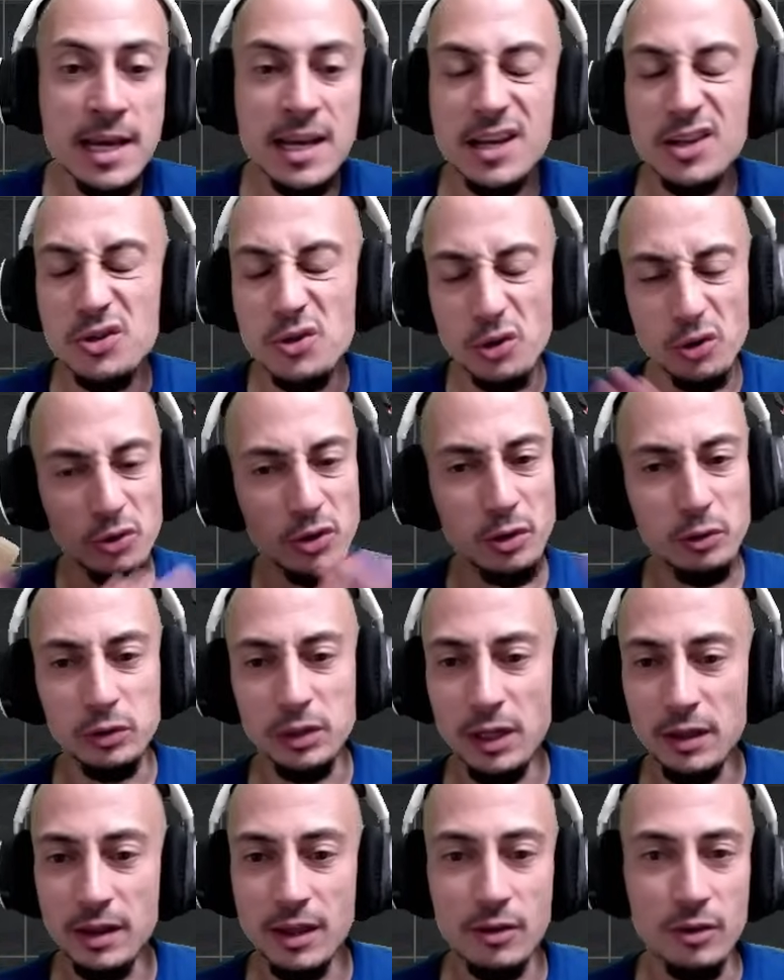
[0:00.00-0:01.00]
Yo no he
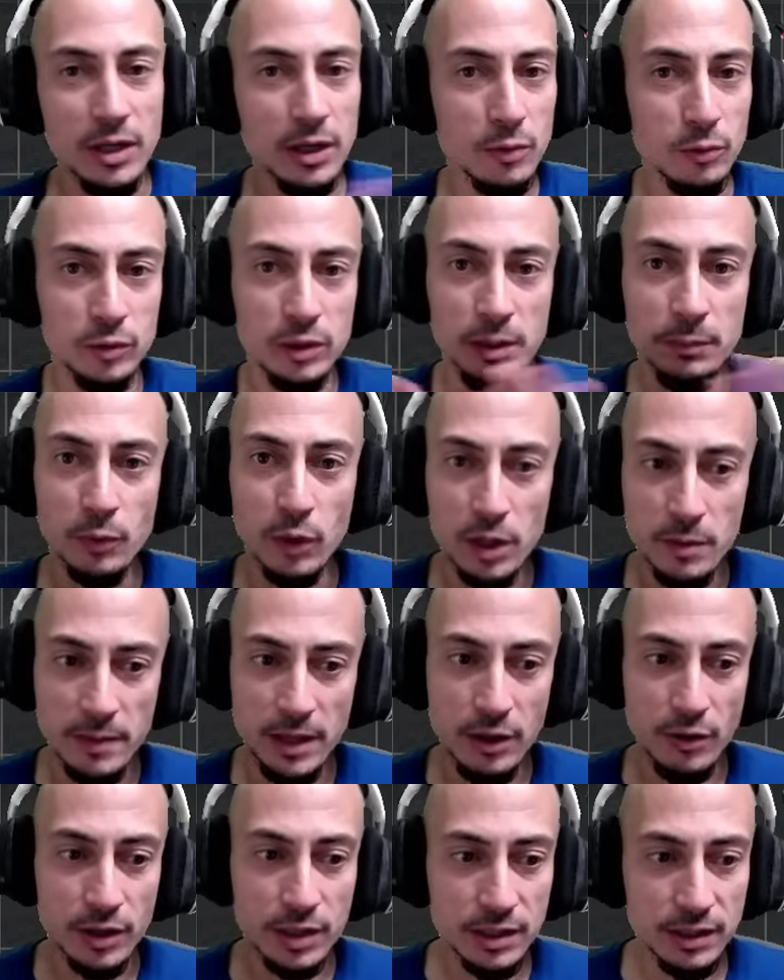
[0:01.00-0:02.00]
utilizado ningún tipo de
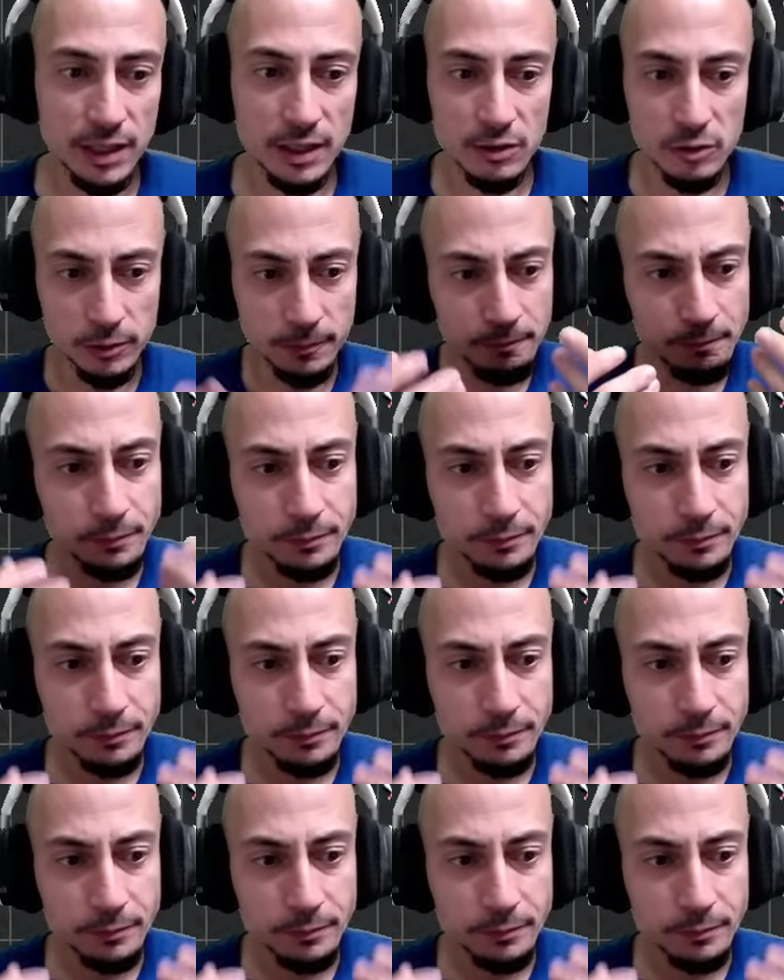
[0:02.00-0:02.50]
medio externo,